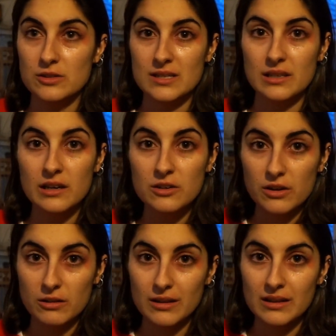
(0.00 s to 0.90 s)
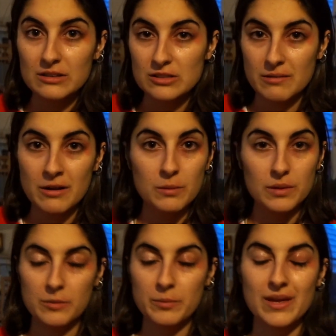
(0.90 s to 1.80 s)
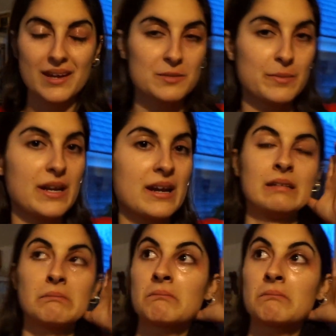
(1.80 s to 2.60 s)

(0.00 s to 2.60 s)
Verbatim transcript: o sea, sin ir corriendo andando estaba como podía respirar.